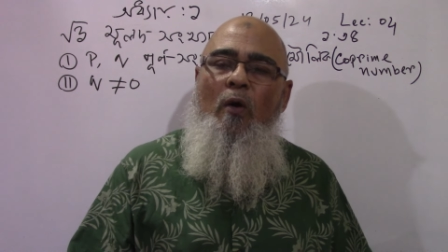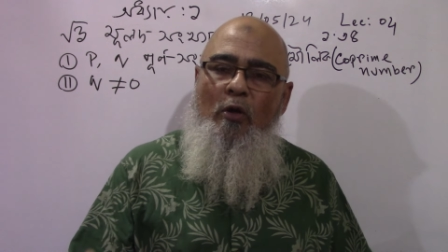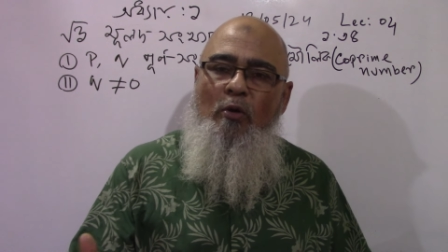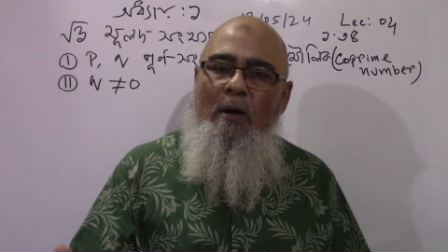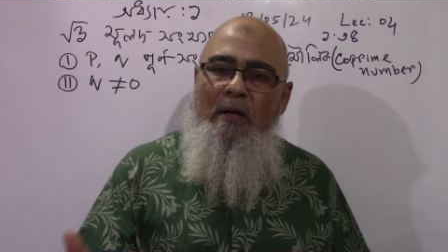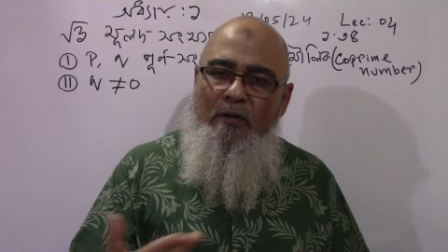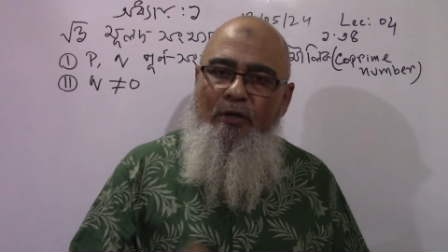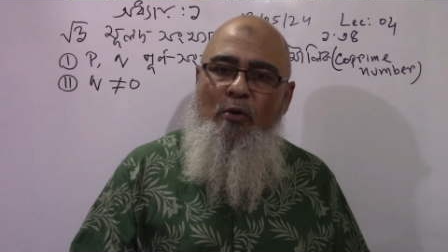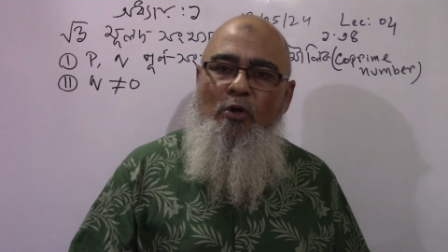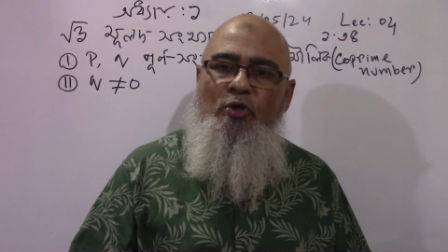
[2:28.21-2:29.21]
অথবা
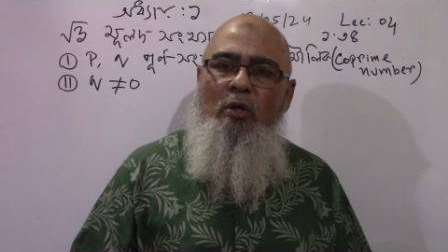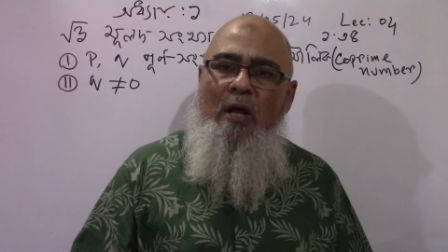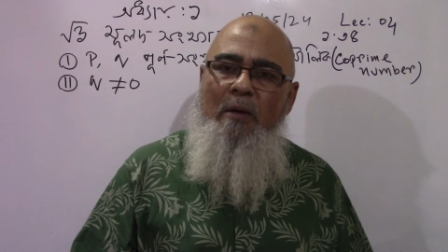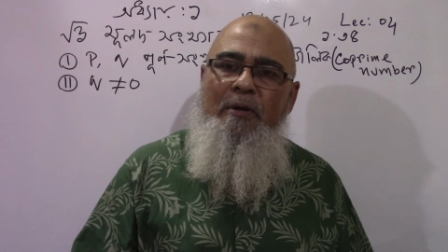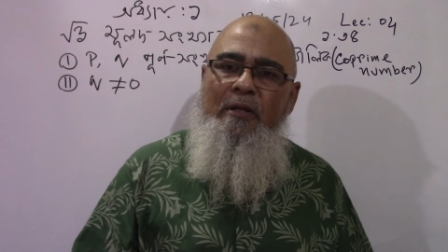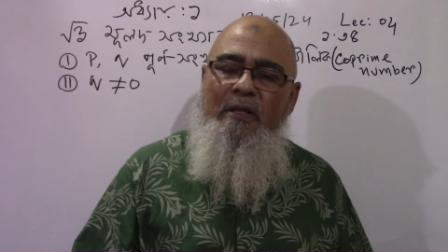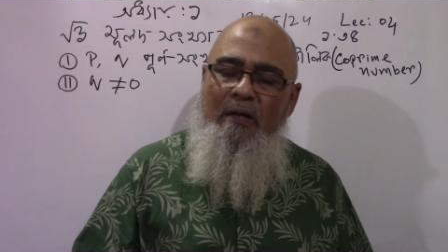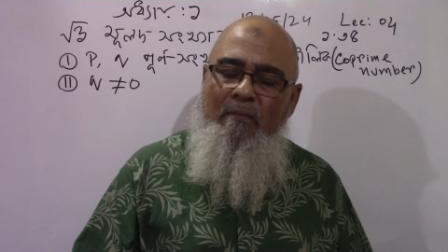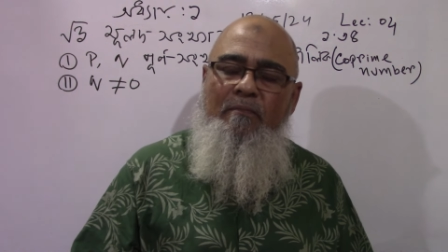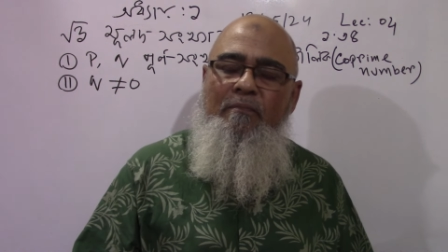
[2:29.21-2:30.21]
নিকটস্থ লাইব্রেরিতে
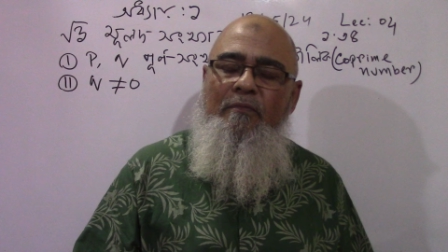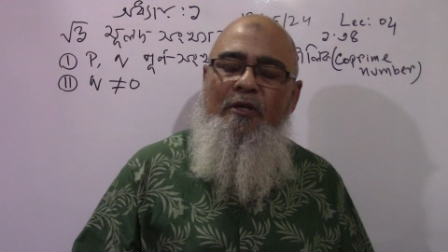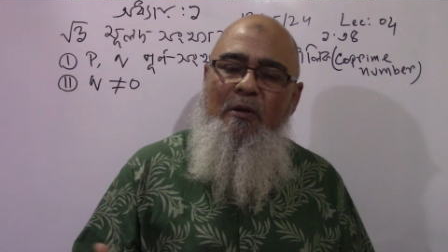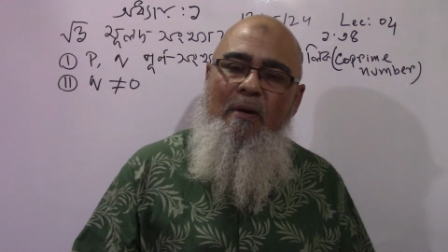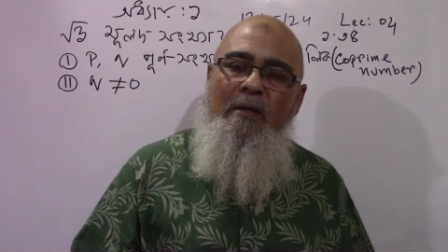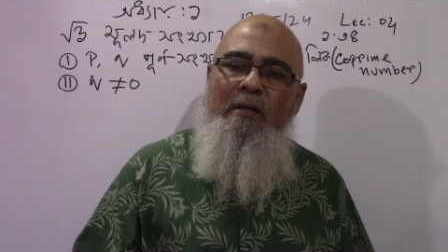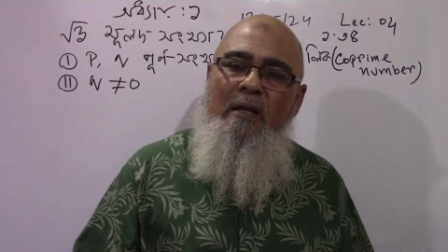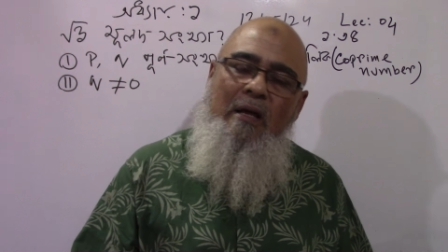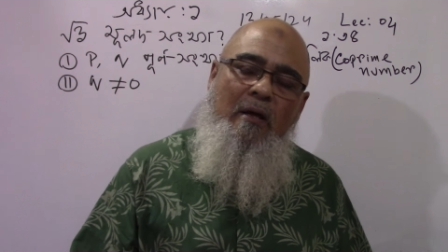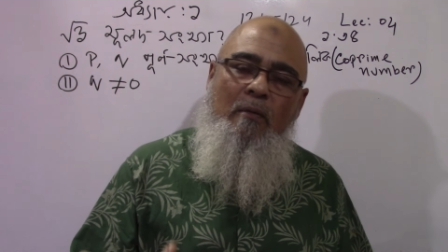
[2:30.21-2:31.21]
ডিমান্ড
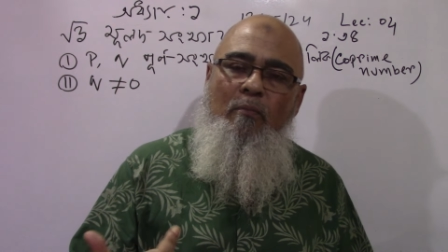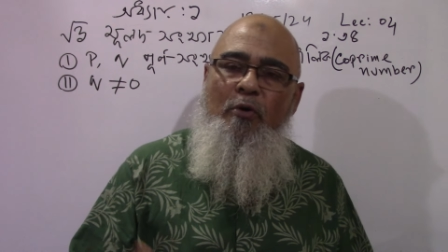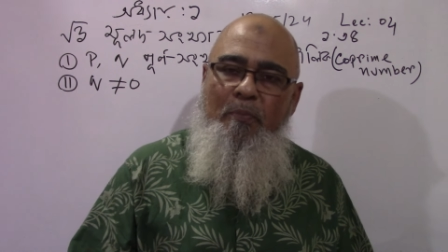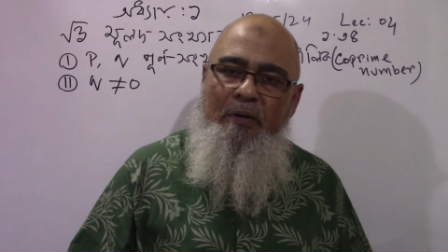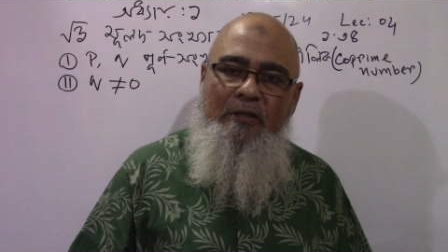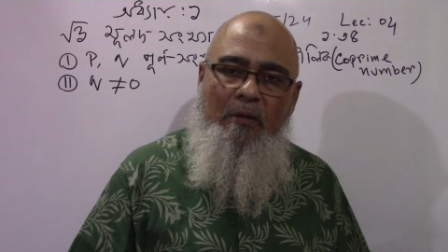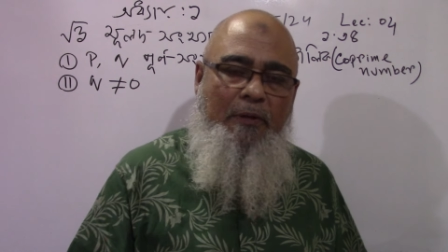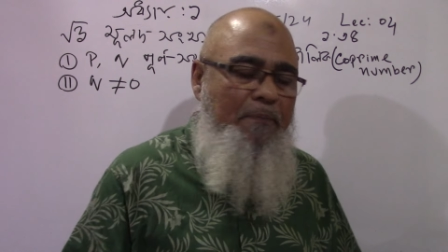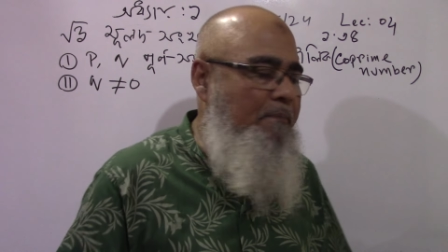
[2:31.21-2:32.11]
দিলে বই পেয়ে যাবে